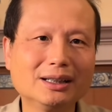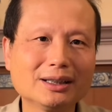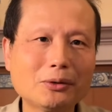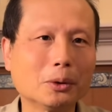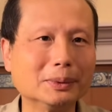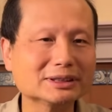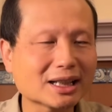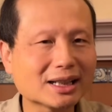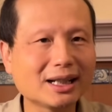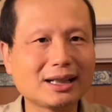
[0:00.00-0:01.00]
那我们
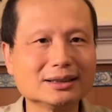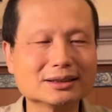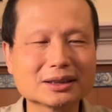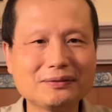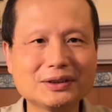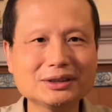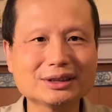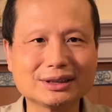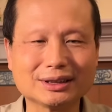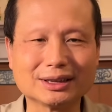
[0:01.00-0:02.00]
再看这封
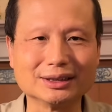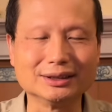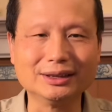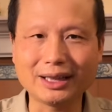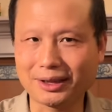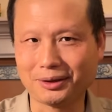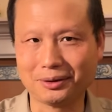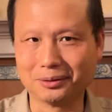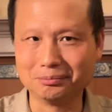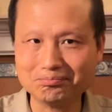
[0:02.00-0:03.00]
信的内
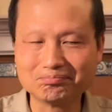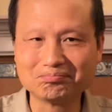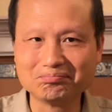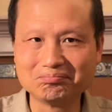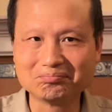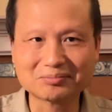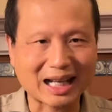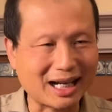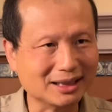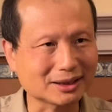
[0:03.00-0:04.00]
容，
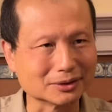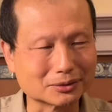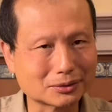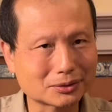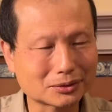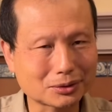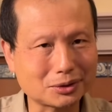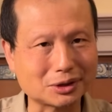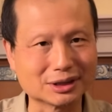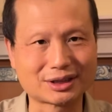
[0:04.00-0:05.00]
它的
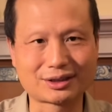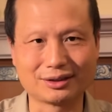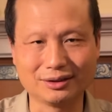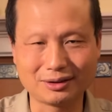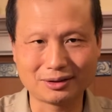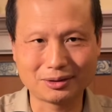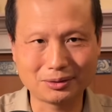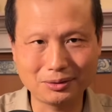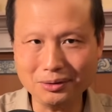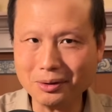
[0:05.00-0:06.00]
措辞
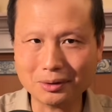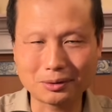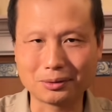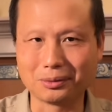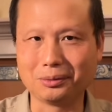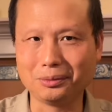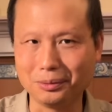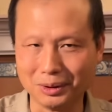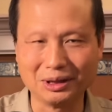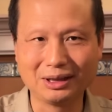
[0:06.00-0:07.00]
用
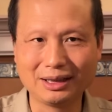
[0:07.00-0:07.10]
语，